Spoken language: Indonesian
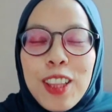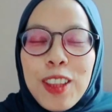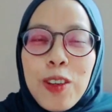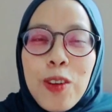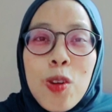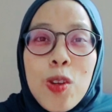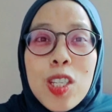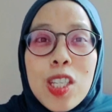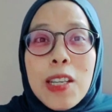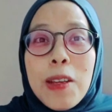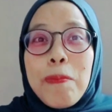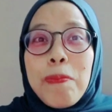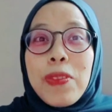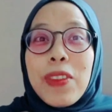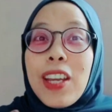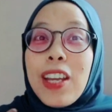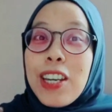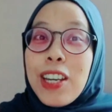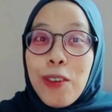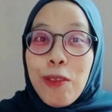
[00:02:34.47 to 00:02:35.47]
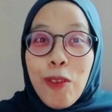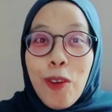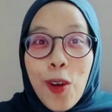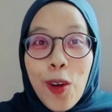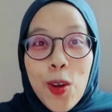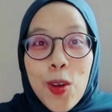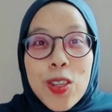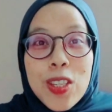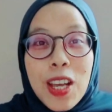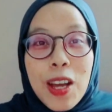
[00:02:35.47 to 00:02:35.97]
terus di
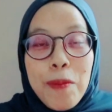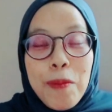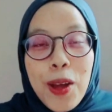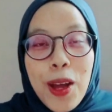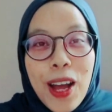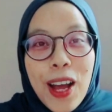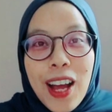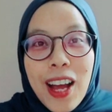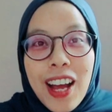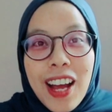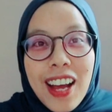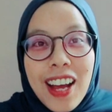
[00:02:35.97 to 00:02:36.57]
follow sama